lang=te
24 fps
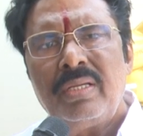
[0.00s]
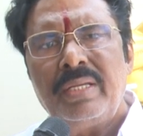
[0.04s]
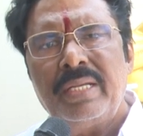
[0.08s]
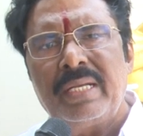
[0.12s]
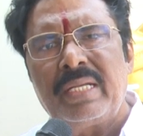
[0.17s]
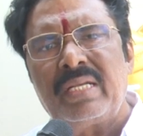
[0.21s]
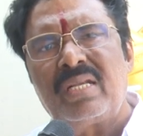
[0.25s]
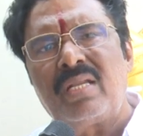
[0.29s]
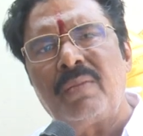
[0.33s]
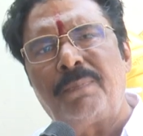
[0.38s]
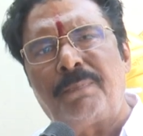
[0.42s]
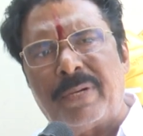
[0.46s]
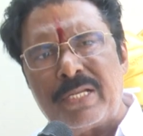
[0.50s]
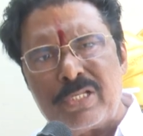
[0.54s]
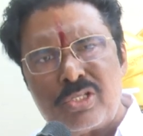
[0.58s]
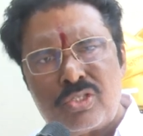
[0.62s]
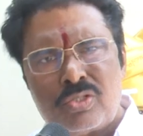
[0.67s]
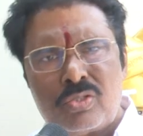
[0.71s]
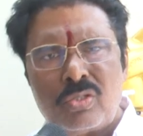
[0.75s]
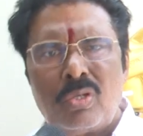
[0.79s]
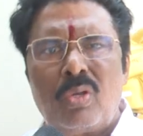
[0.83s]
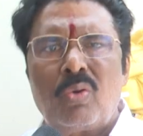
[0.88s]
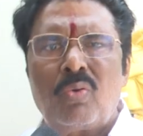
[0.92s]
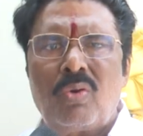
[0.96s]
ఎట్టి
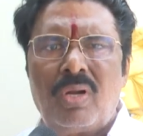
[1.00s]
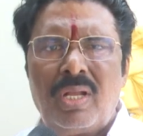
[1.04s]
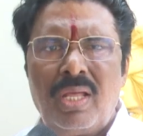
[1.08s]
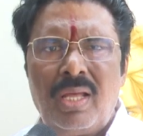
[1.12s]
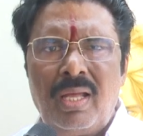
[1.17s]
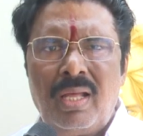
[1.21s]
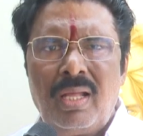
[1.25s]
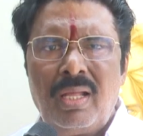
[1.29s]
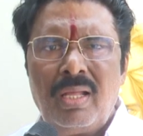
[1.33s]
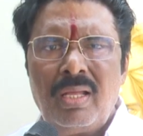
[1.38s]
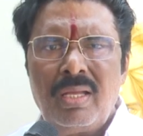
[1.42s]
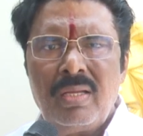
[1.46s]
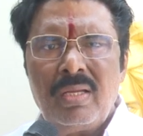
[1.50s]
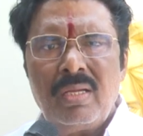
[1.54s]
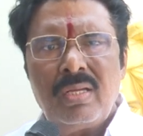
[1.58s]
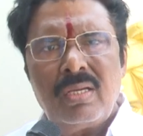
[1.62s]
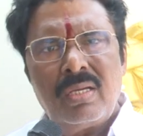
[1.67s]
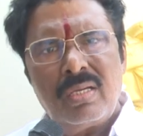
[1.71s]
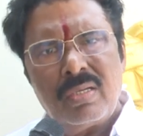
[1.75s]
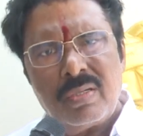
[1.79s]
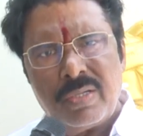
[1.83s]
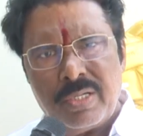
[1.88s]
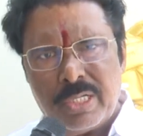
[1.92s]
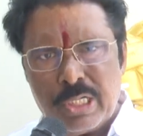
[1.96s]
పరిస్థితుల్లో కూడా
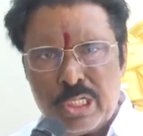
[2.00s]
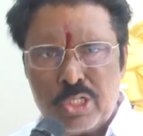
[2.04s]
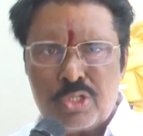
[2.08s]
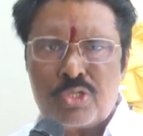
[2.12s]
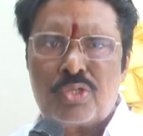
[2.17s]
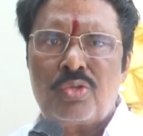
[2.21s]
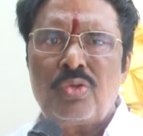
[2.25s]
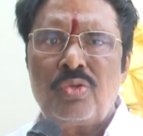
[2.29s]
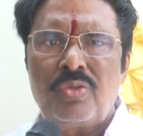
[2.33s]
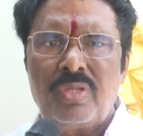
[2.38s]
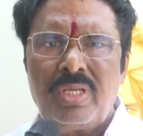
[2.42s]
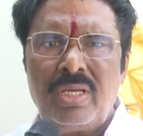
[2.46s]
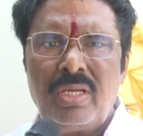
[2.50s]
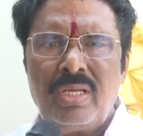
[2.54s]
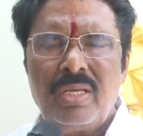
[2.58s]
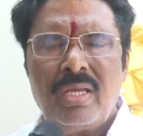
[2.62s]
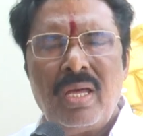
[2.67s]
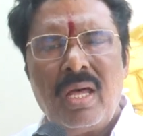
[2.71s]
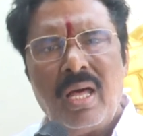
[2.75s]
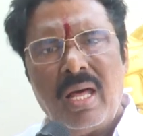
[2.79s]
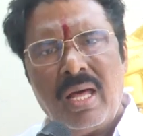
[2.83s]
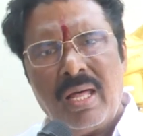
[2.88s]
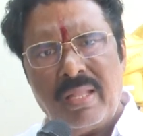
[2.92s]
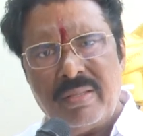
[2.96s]
గెలుస్తుంది
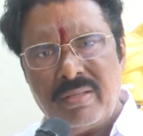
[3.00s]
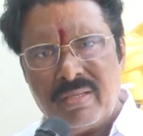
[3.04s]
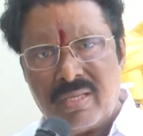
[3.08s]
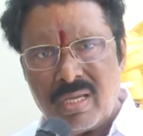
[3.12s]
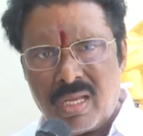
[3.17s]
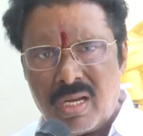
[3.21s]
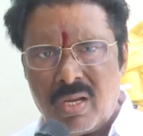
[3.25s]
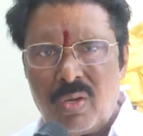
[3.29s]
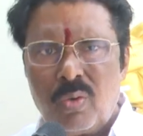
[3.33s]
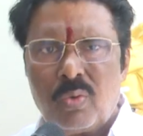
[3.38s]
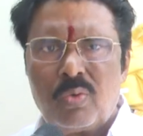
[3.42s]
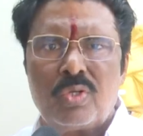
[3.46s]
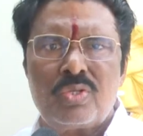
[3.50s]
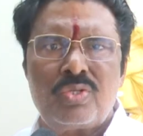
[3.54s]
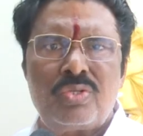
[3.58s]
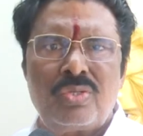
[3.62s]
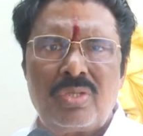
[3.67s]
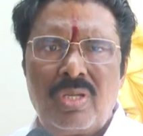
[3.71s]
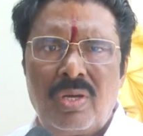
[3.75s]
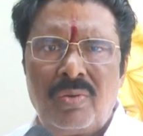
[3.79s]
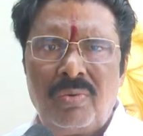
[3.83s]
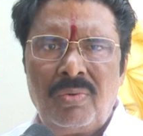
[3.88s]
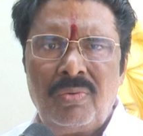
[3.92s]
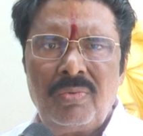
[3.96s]
అధికారంలోకి
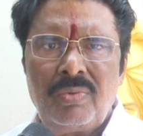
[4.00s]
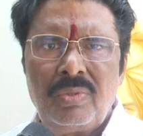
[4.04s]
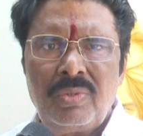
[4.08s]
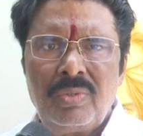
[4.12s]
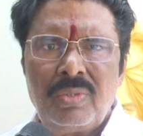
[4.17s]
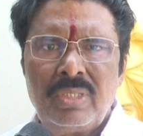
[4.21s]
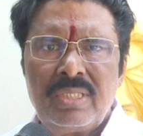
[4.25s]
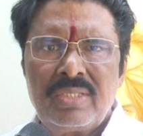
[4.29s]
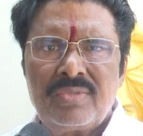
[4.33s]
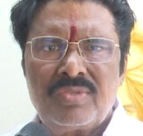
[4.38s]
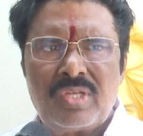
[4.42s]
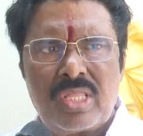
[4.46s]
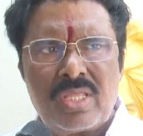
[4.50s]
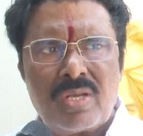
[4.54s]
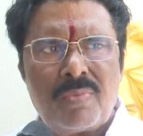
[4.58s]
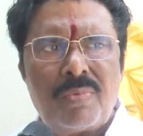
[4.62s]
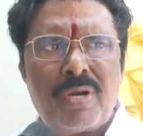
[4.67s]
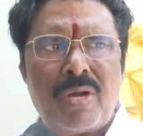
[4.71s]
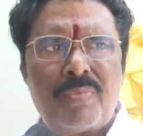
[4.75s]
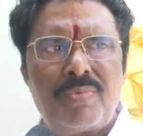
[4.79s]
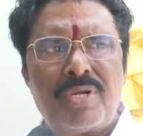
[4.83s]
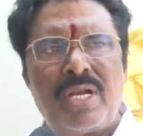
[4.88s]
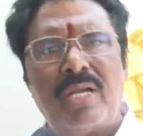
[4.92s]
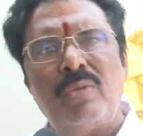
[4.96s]
వస్తున్నాం
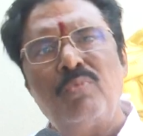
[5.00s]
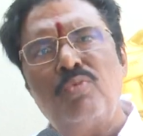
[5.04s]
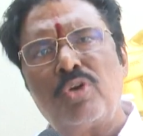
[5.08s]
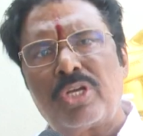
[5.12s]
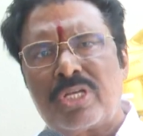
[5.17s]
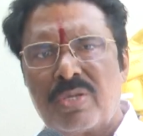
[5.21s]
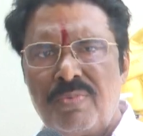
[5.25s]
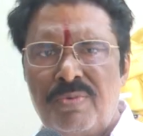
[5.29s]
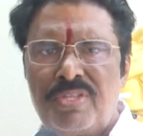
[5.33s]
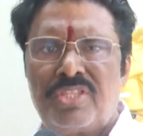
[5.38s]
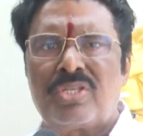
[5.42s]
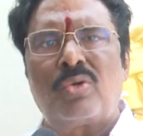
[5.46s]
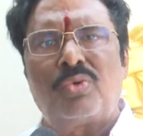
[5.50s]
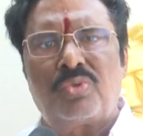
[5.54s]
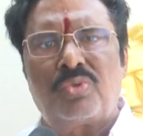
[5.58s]
చంద్రబాబు నాయుడు ముఖ్యమంత్రి